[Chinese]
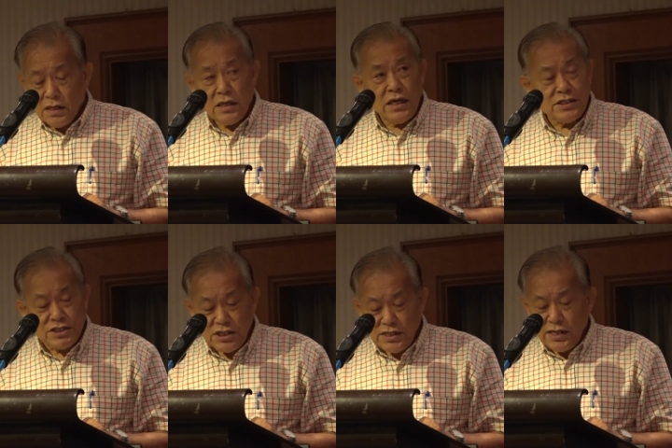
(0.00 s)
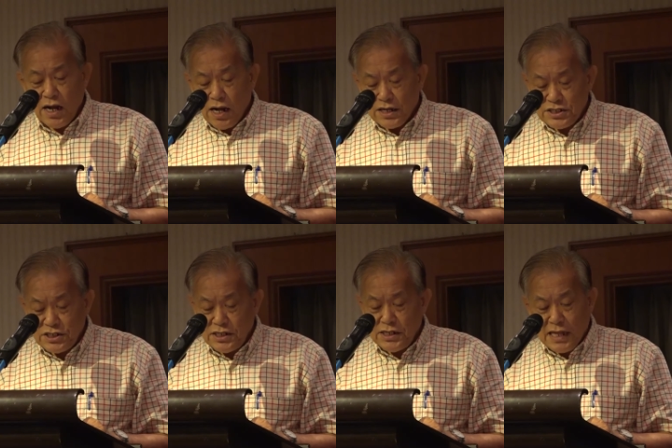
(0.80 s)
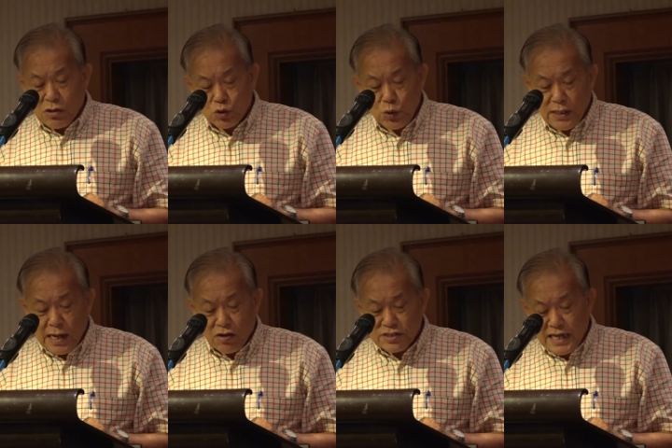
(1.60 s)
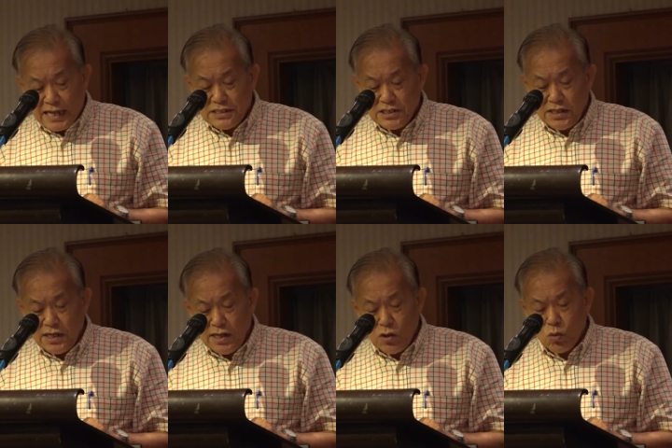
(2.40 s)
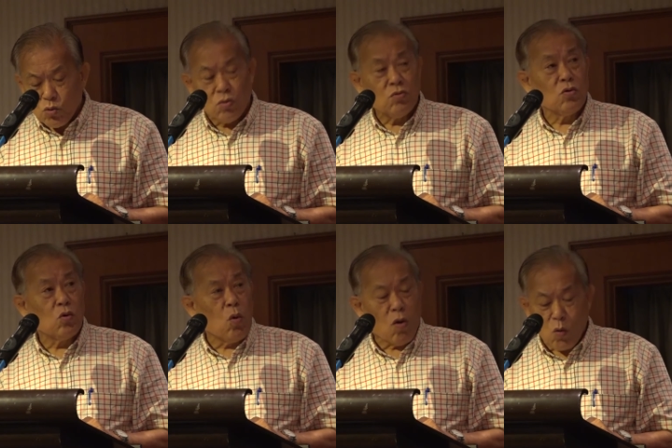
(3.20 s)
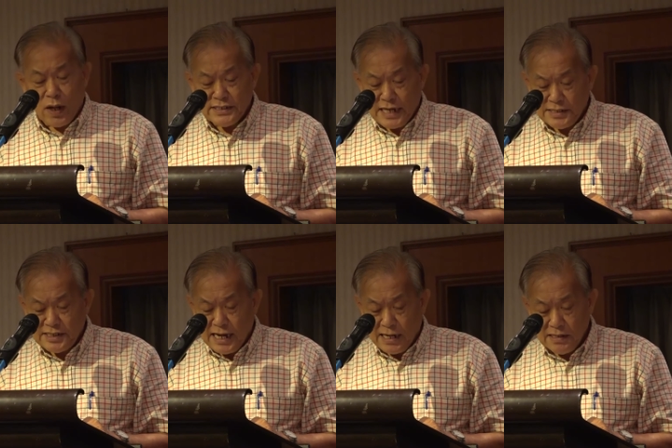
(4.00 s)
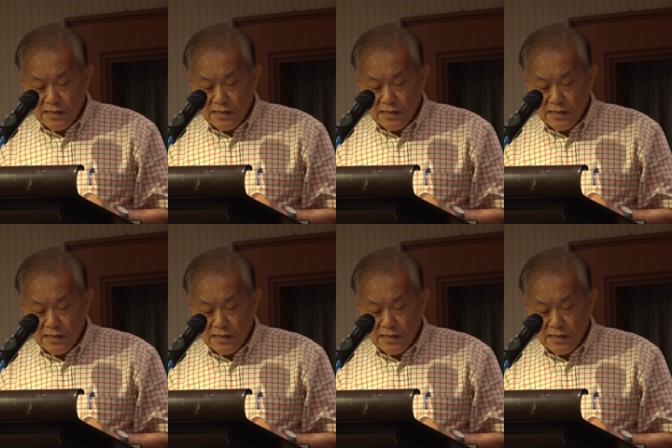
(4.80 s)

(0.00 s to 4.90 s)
一级、二级到最高三级，一路过关斩将，